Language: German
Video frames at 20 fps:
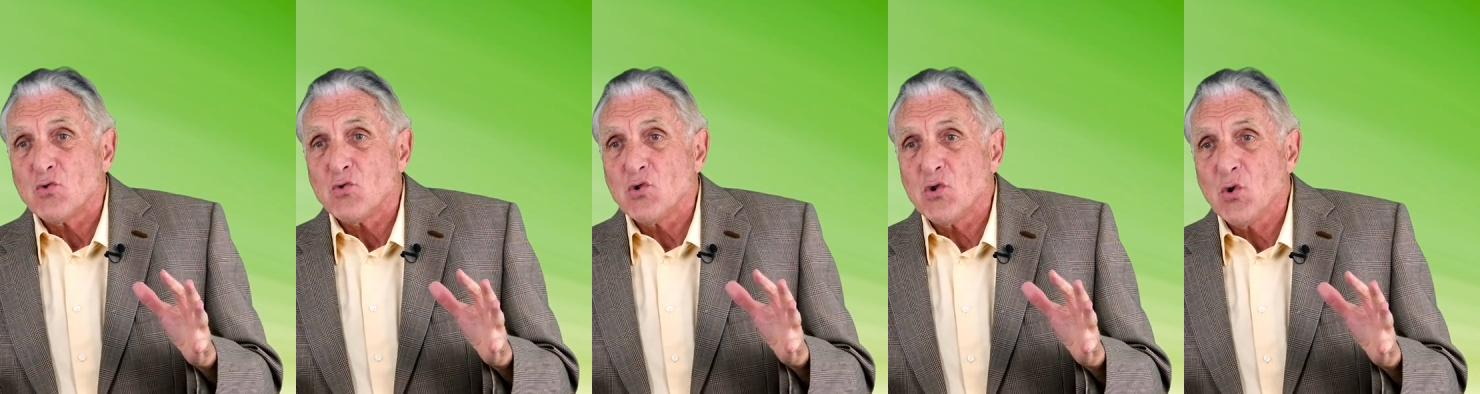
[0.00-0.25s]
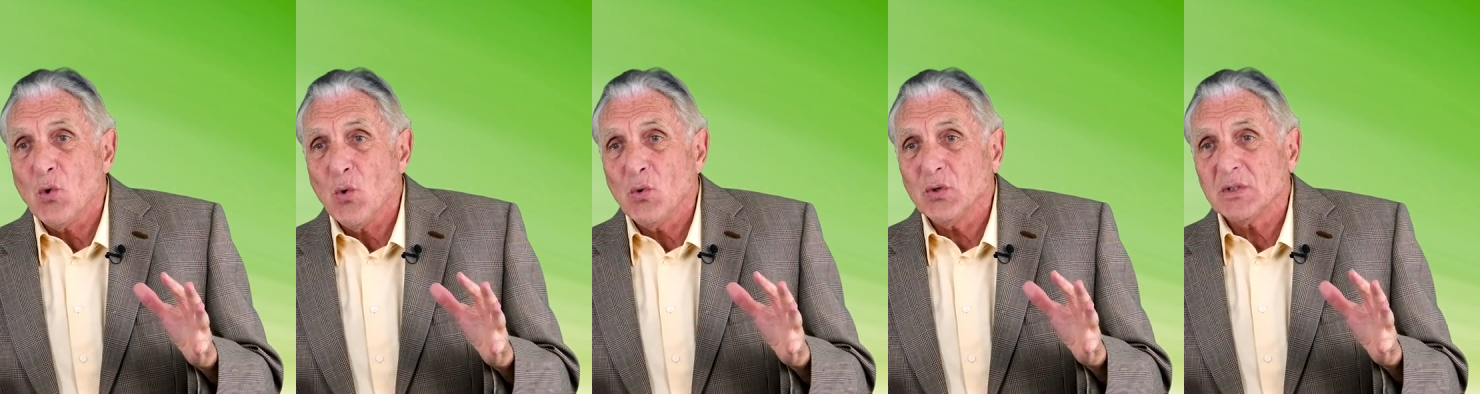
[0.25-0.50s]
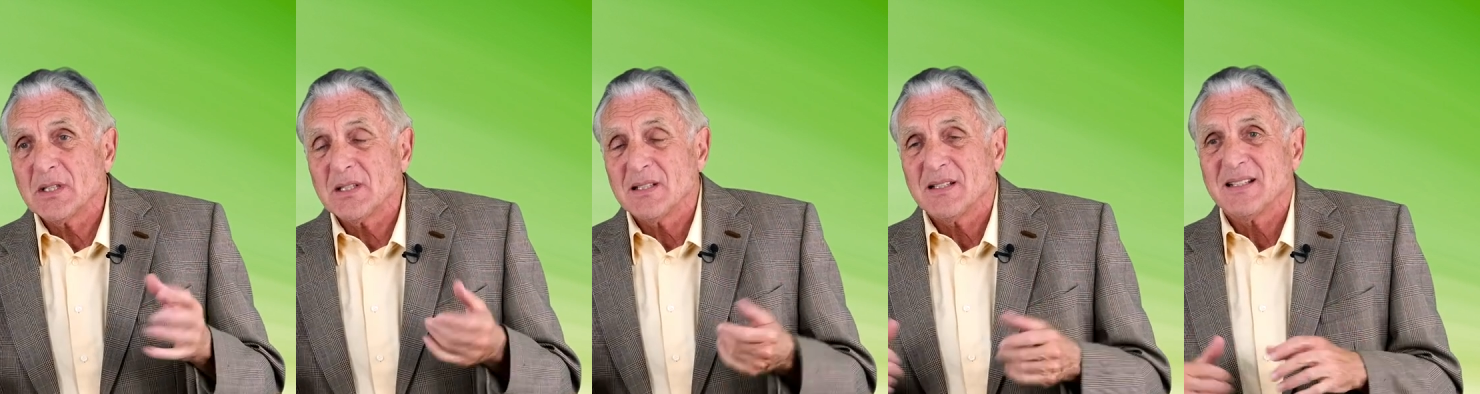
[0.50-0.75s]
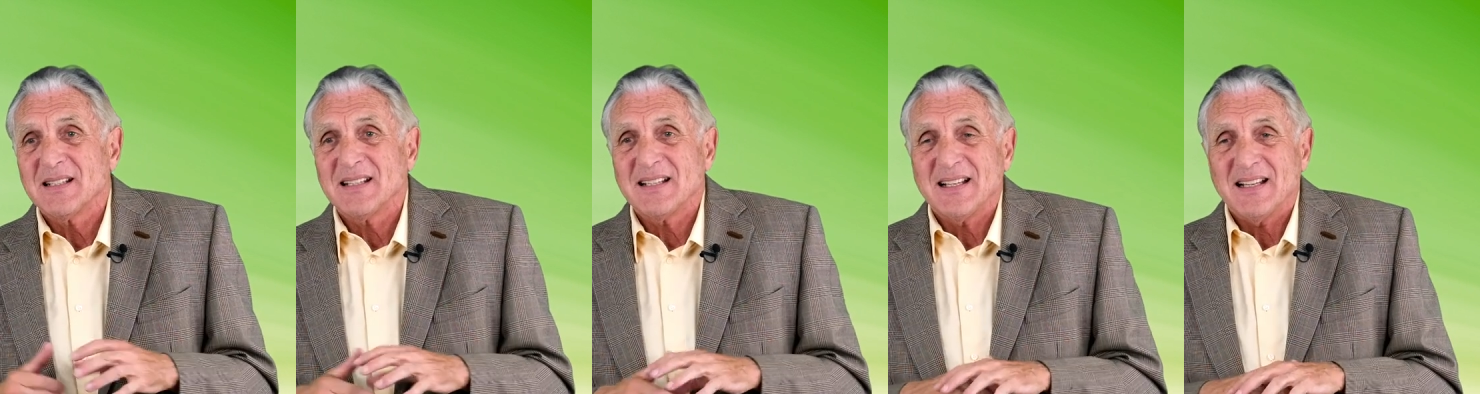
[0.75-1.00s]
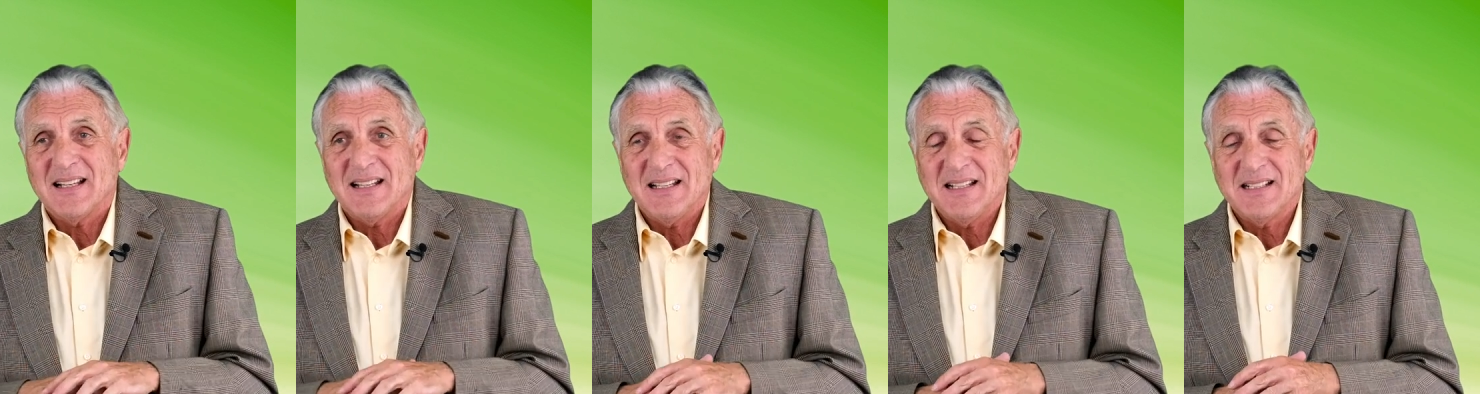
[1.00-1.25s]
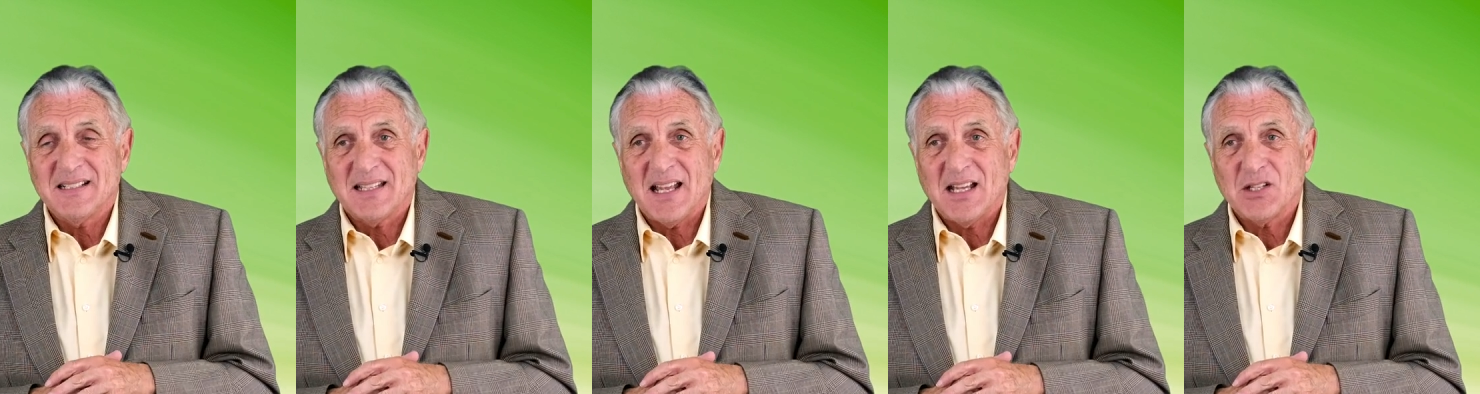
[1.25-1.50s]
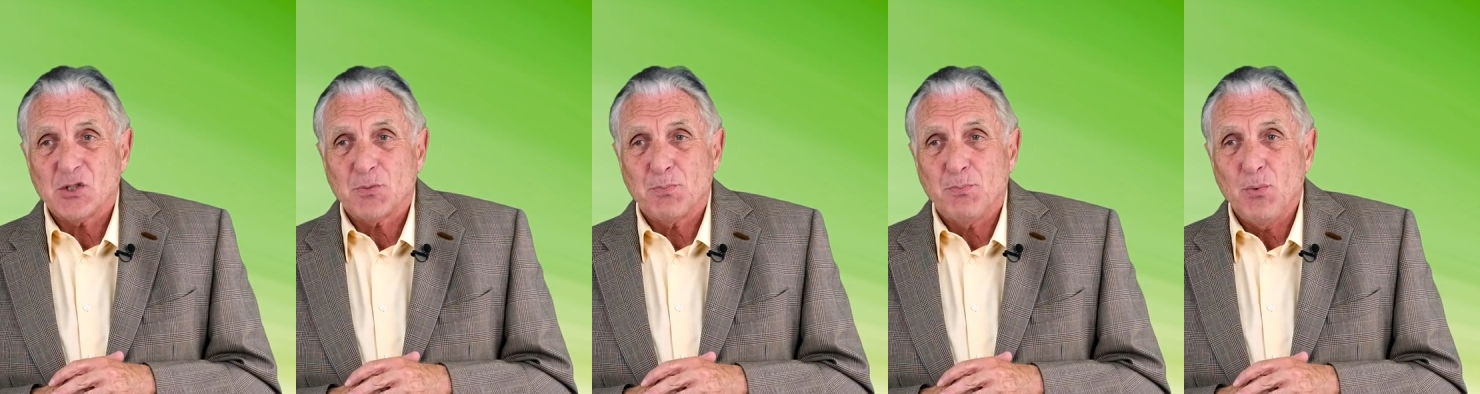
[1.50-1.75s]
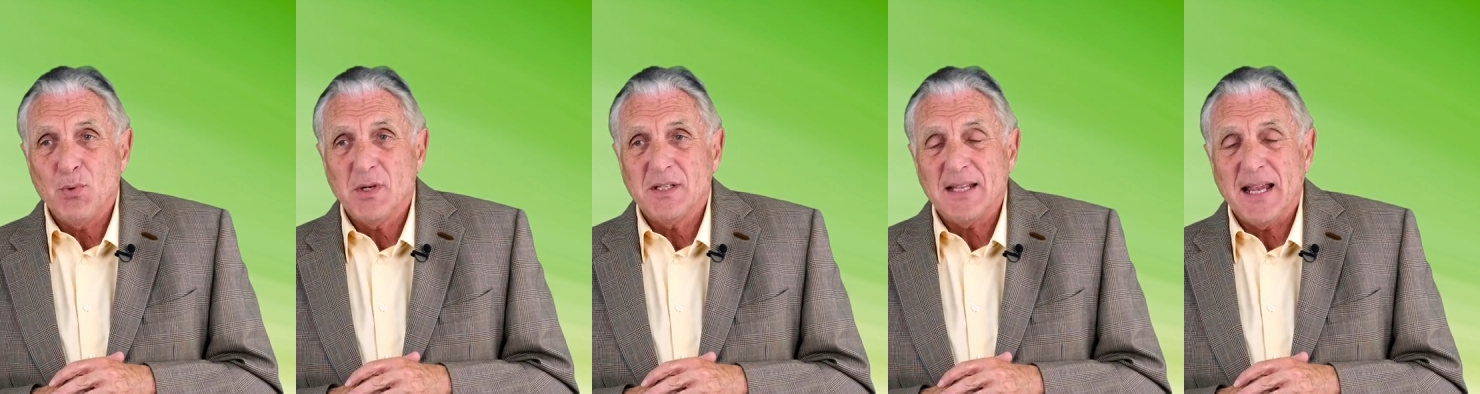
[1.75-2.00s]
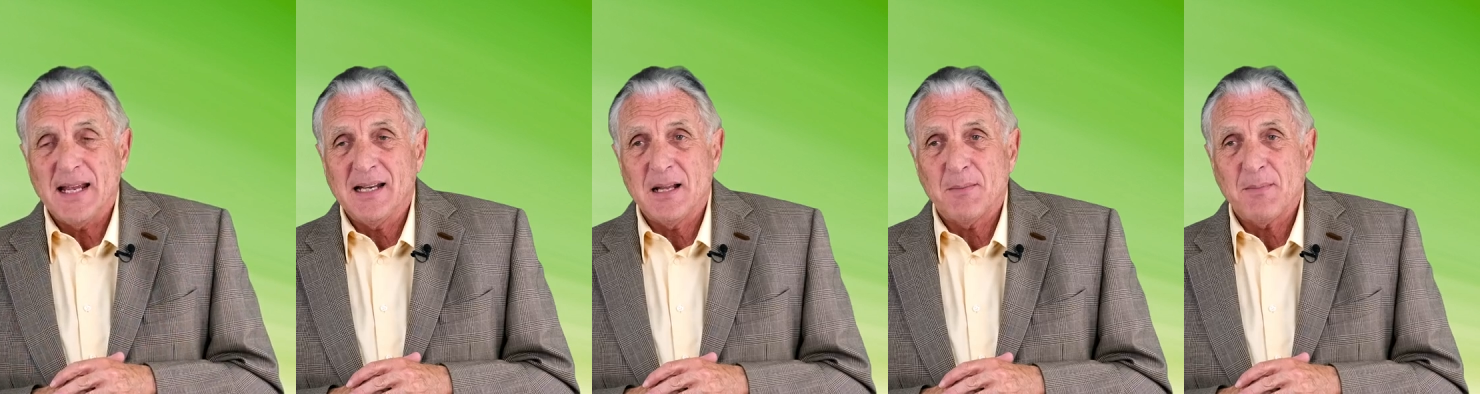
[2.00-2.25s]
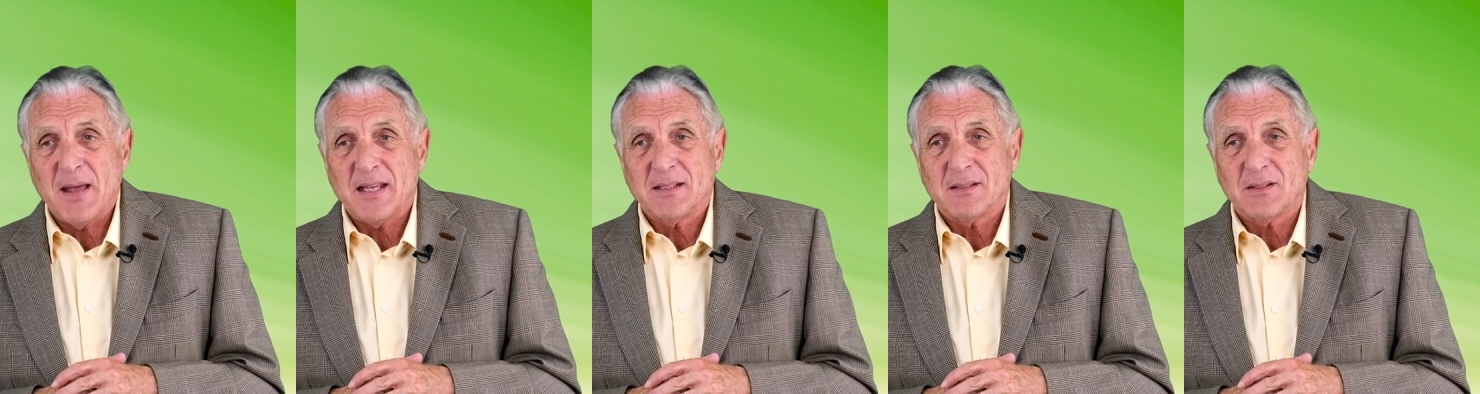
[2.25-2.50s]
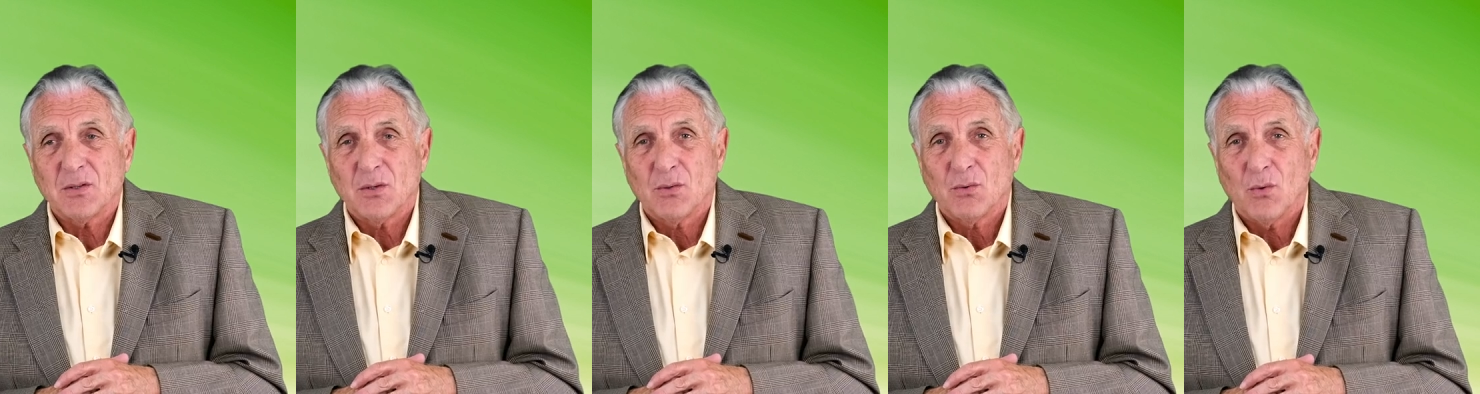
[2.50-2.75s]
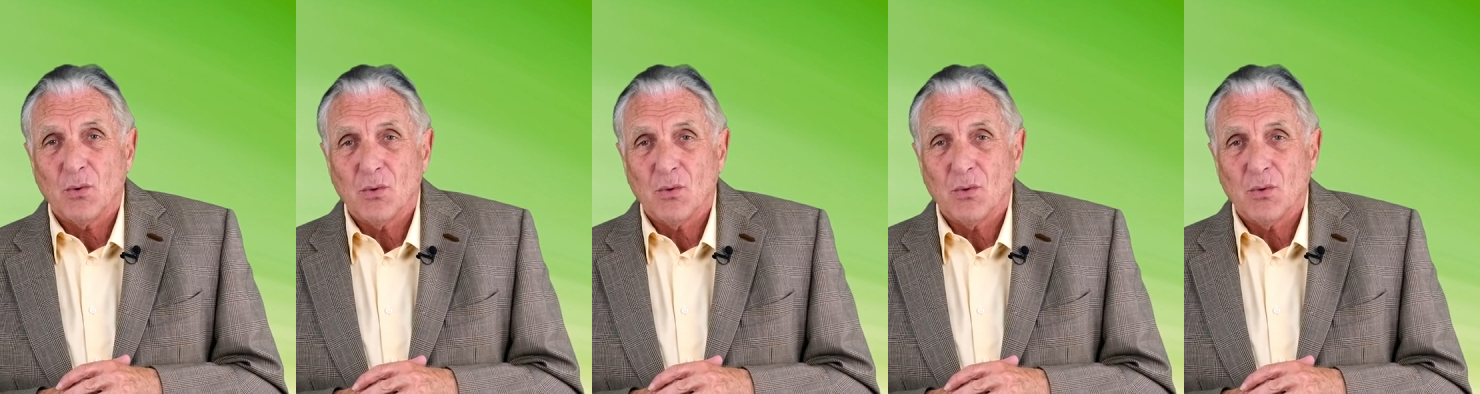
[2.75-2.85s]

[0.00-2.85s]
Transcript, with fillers: Jod ist ein Spurenelement